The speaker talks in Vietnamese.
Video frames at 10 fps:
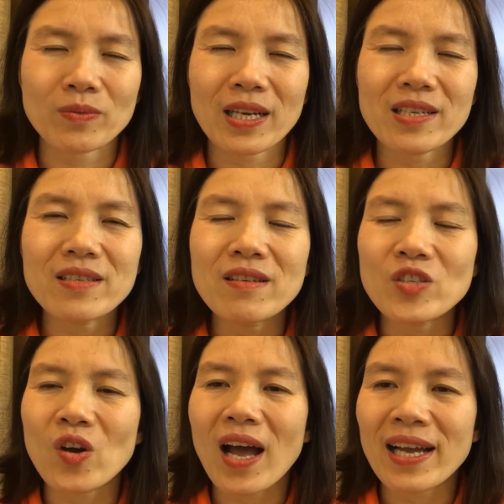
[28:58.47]
chúng ta
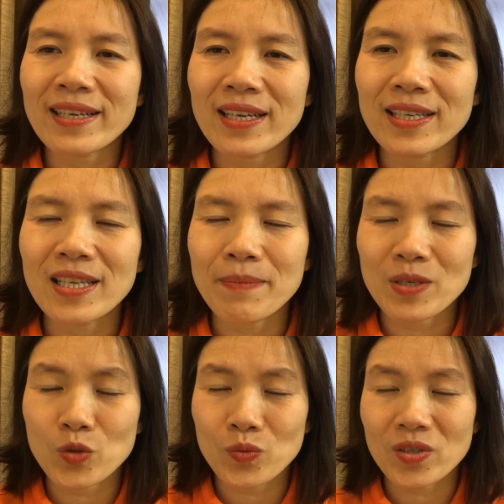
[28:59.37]
đưa cho ai đấy thì
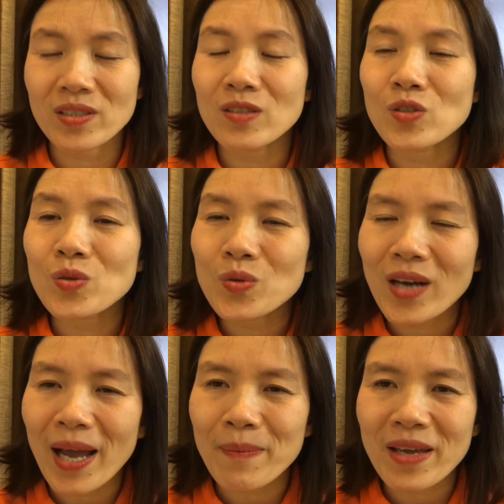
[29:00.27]
mình dùng giới từ to
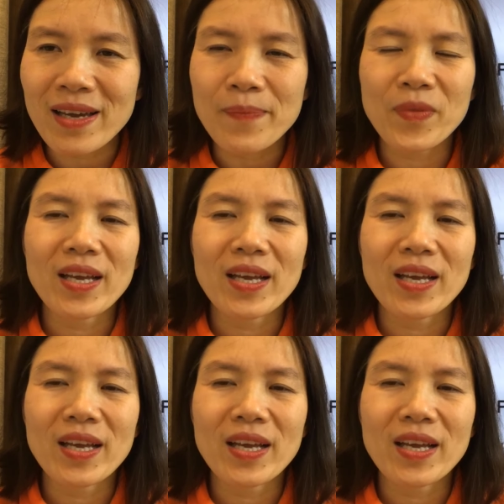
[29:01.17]
các em nhé.